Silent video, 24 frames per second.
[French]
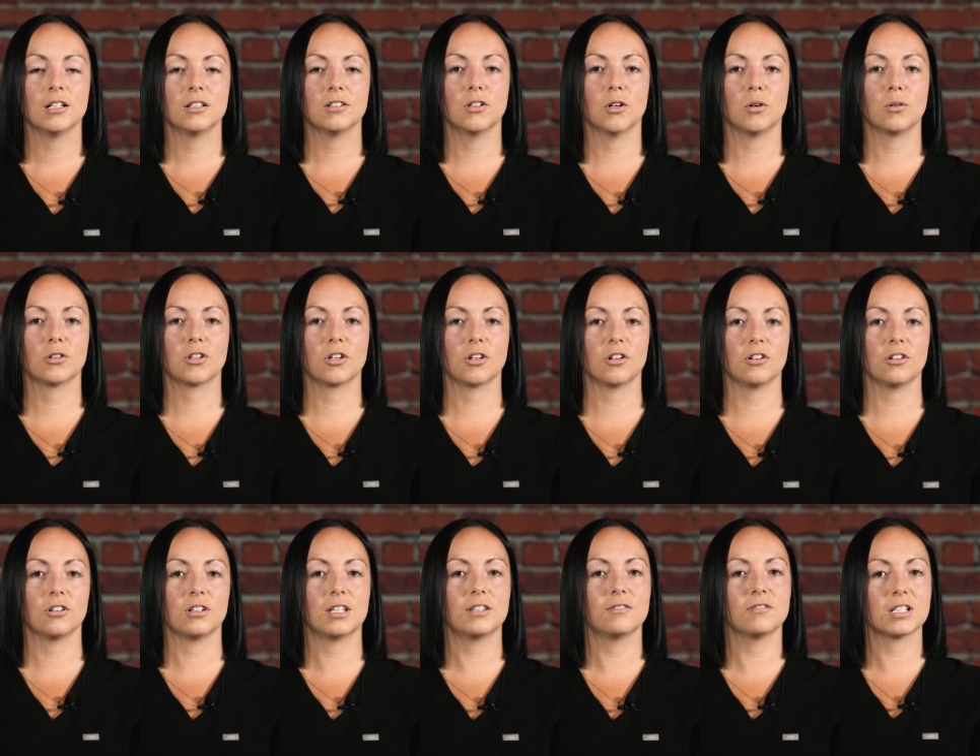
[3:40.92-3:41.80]
donc
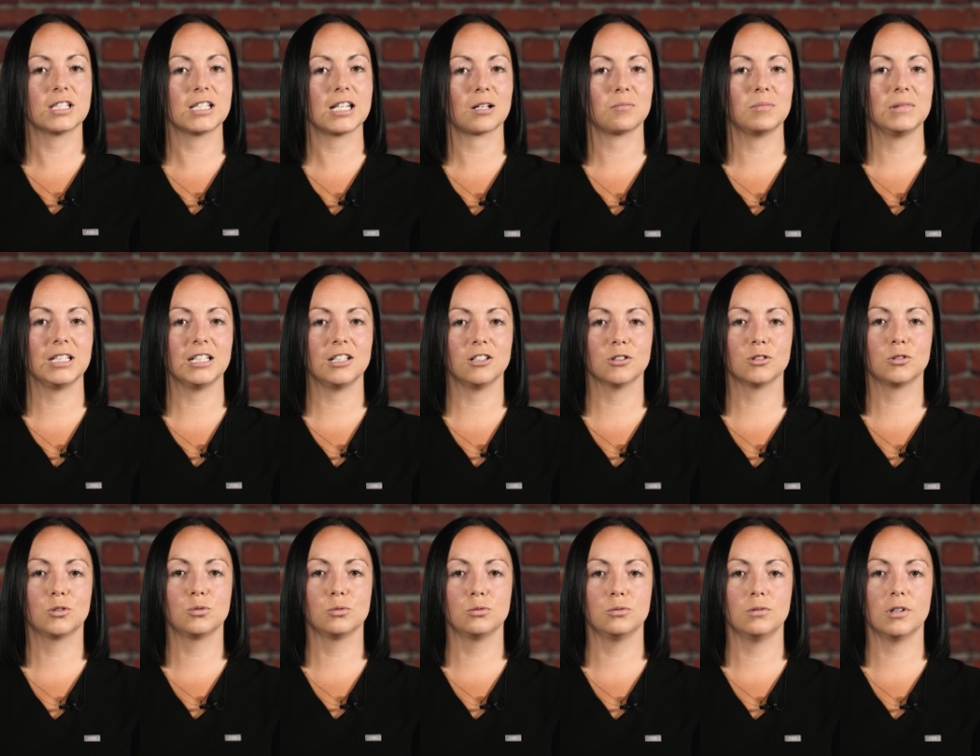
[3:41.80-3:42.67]
qui va se
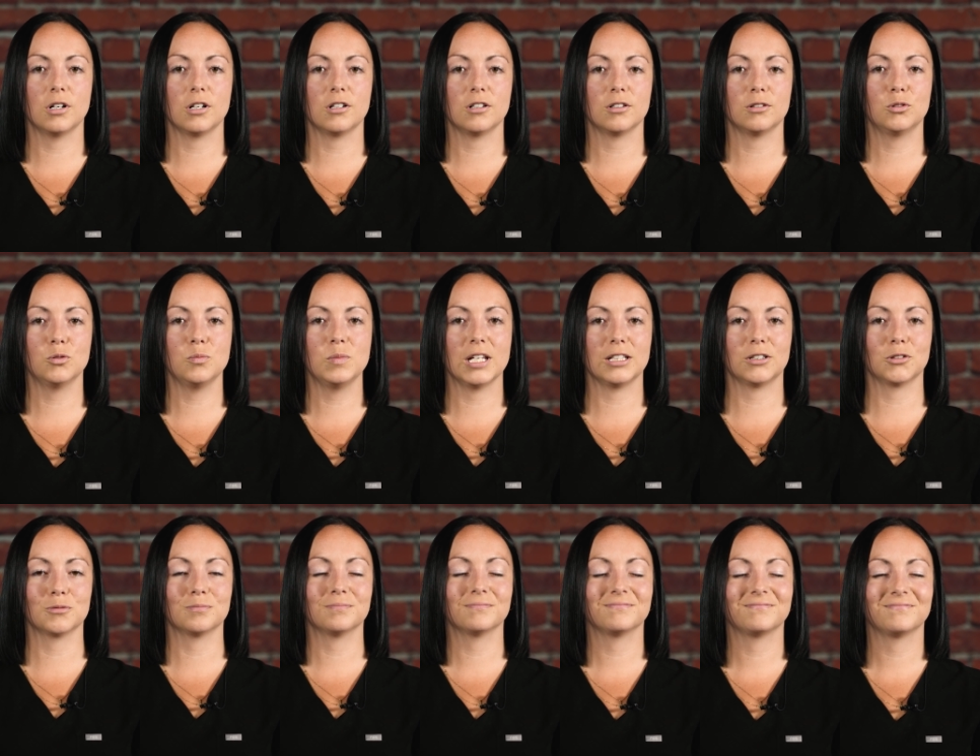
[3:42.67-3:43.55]
terminer tout, tout
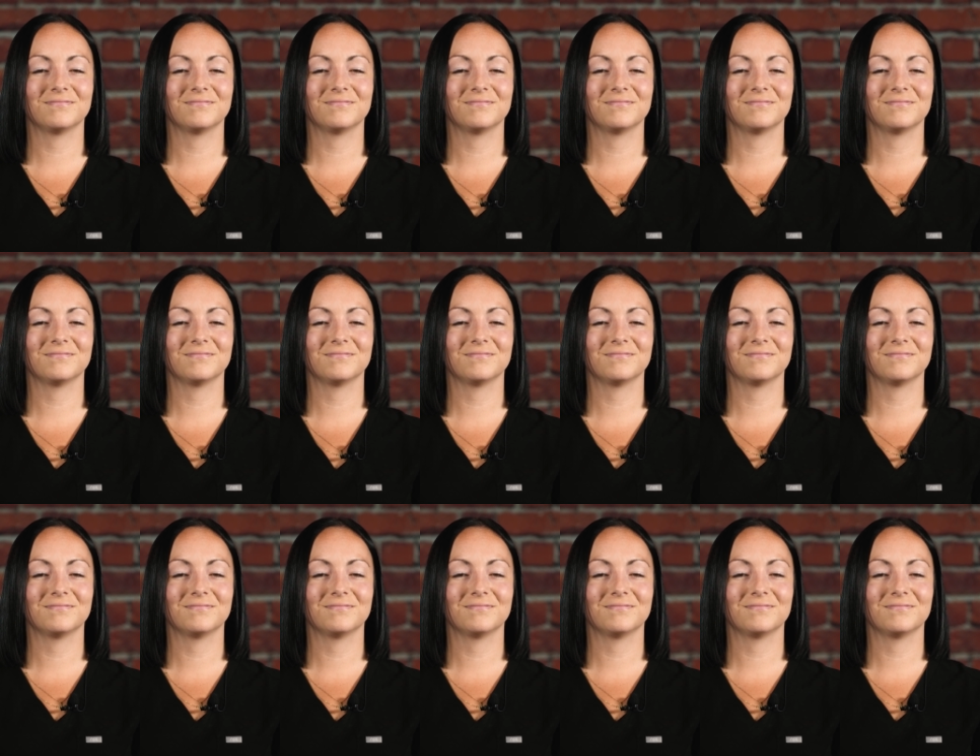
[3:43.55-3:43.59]
bientôt.